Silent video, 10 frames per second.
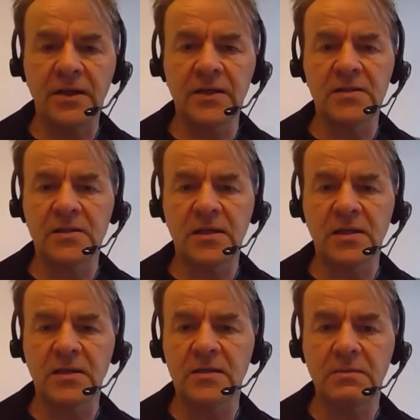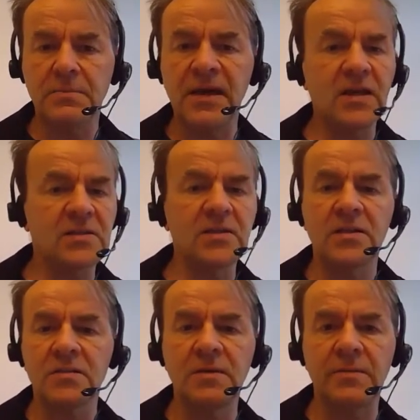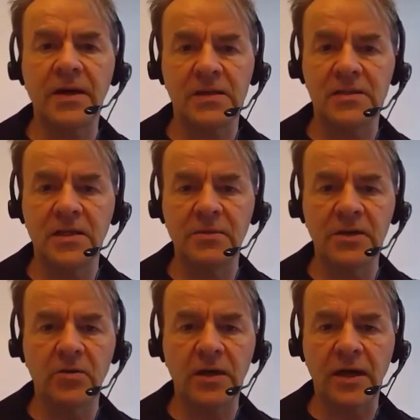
x äh, Megacities mit mehr als 10 Millionen